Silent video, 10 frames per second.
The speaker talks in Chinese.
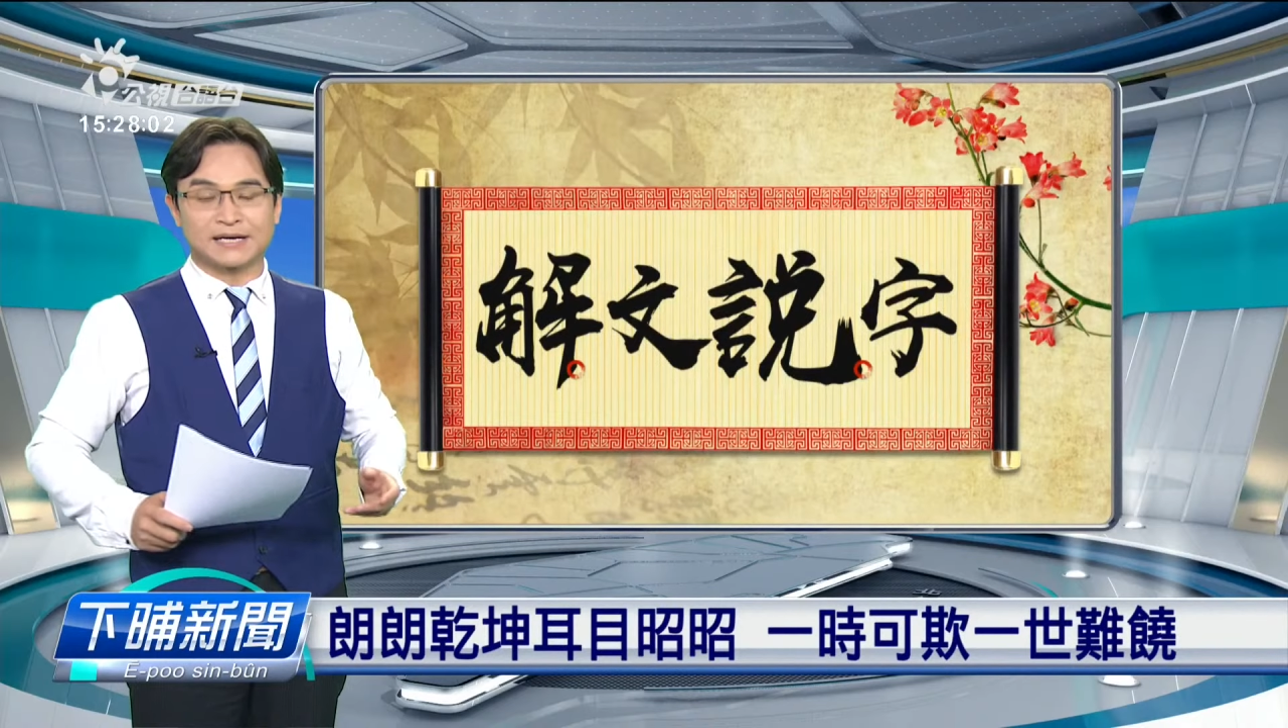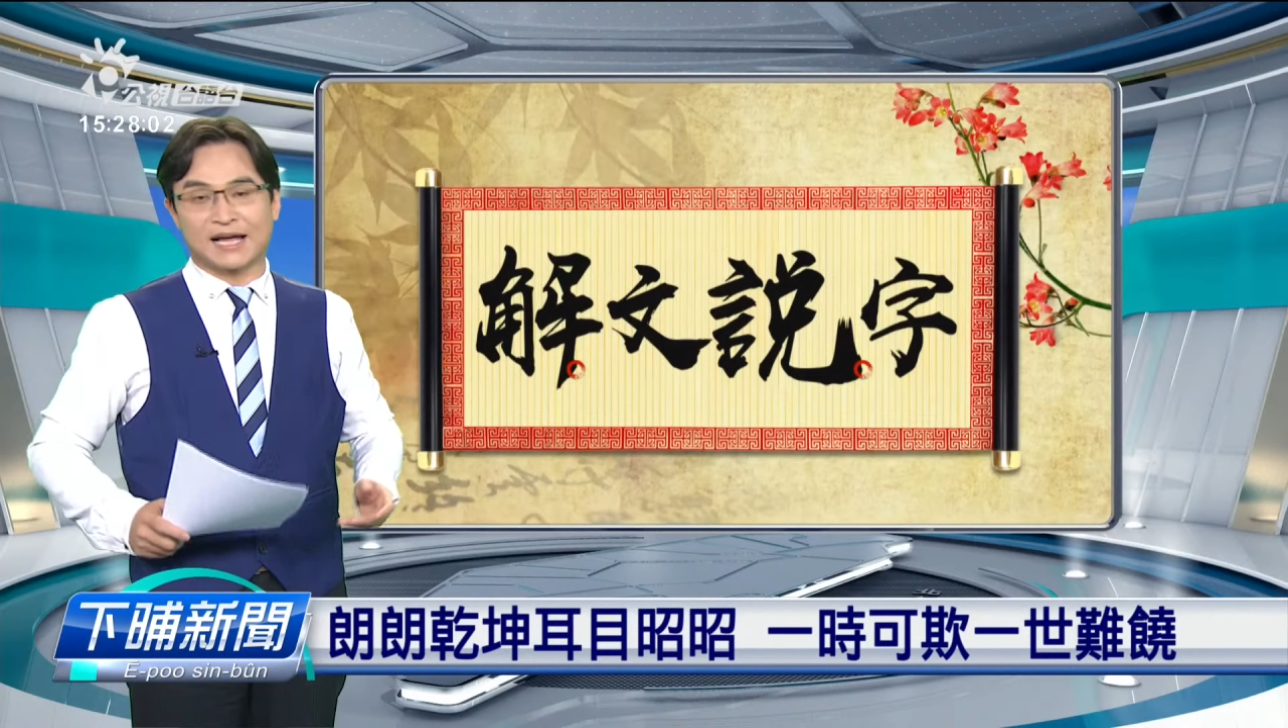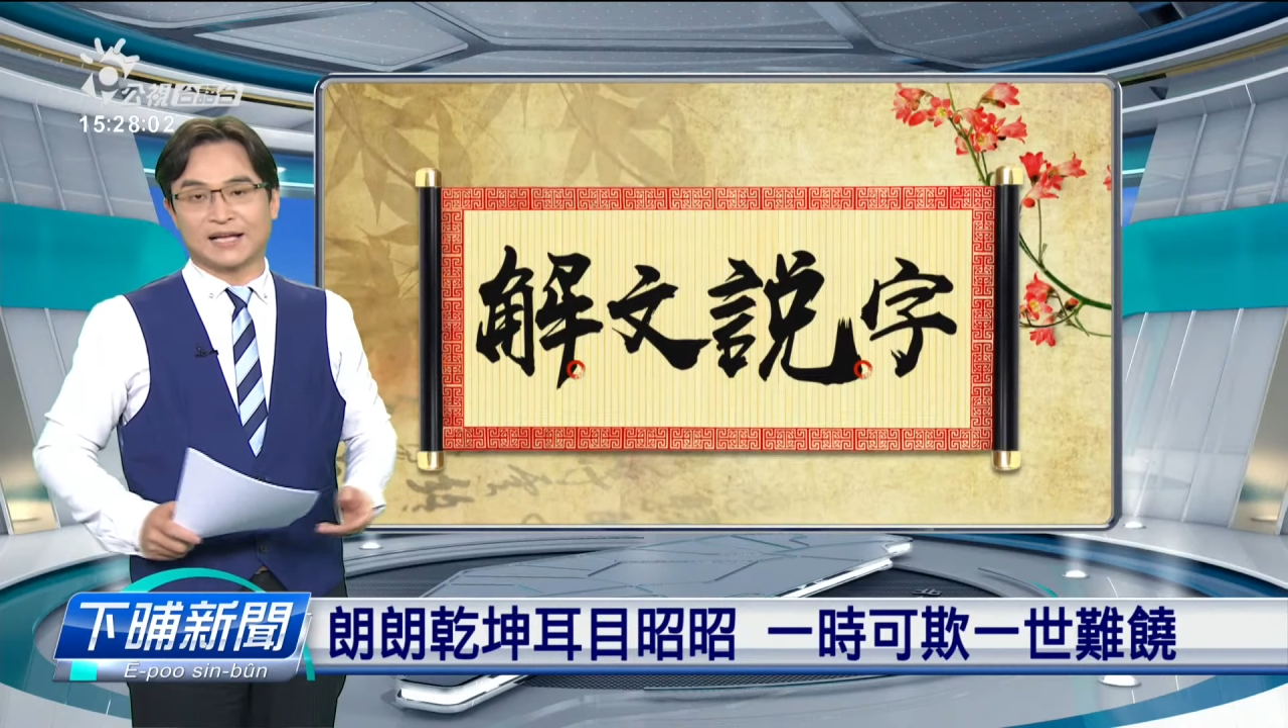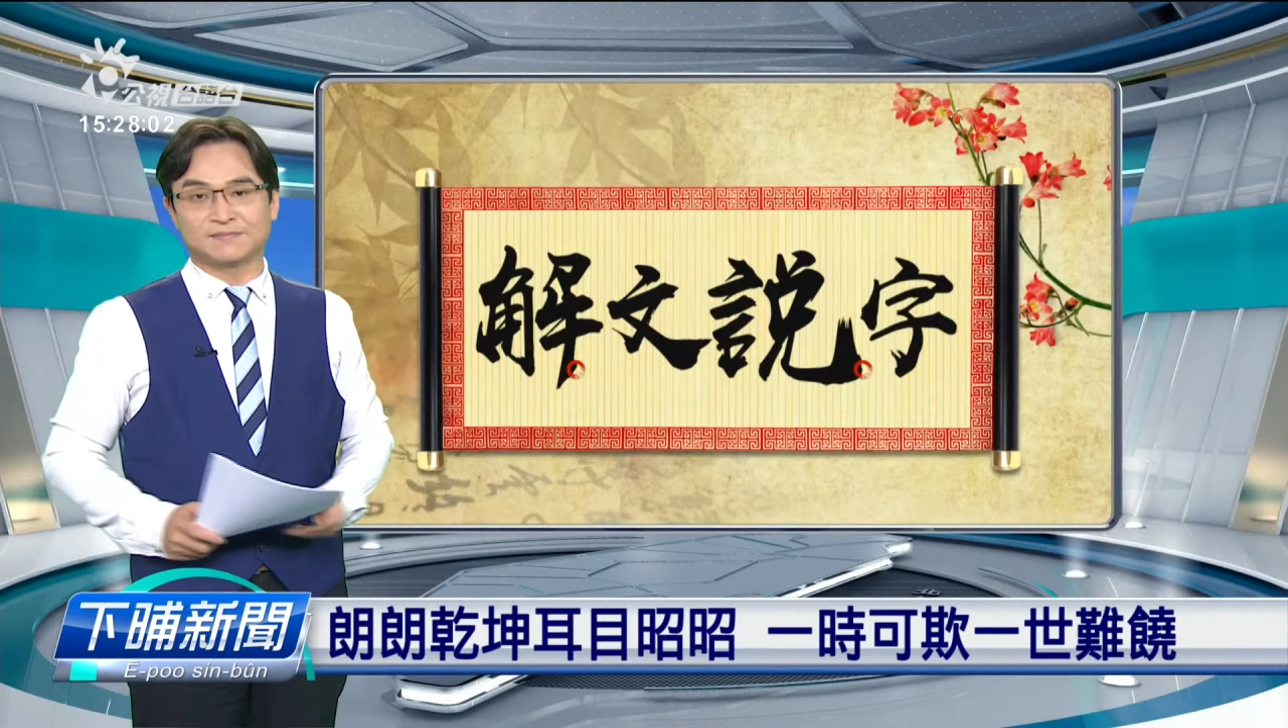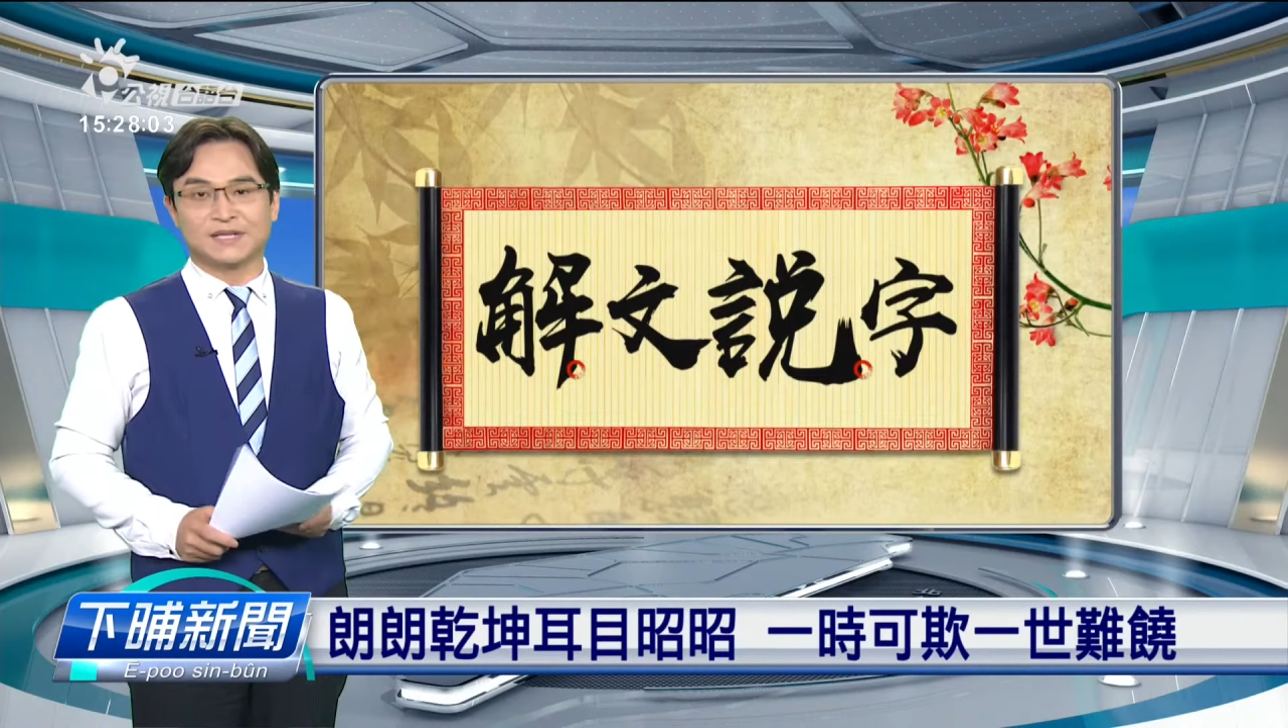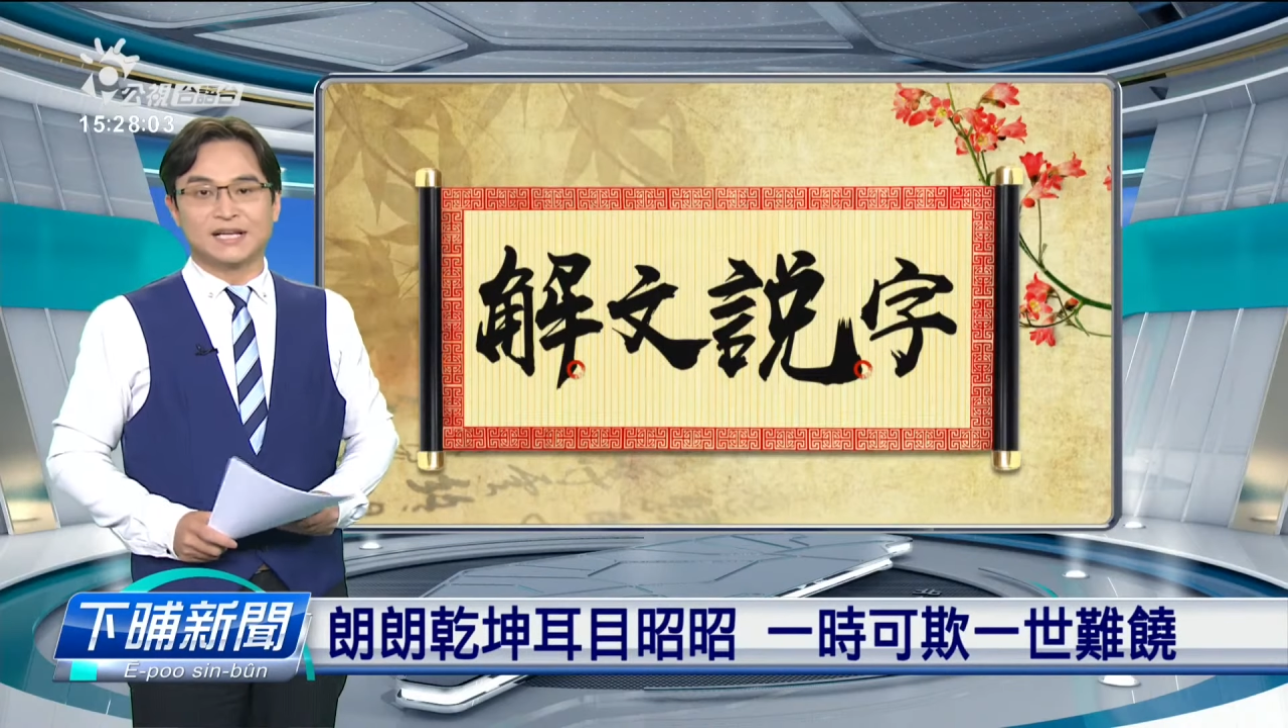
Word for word: 北来，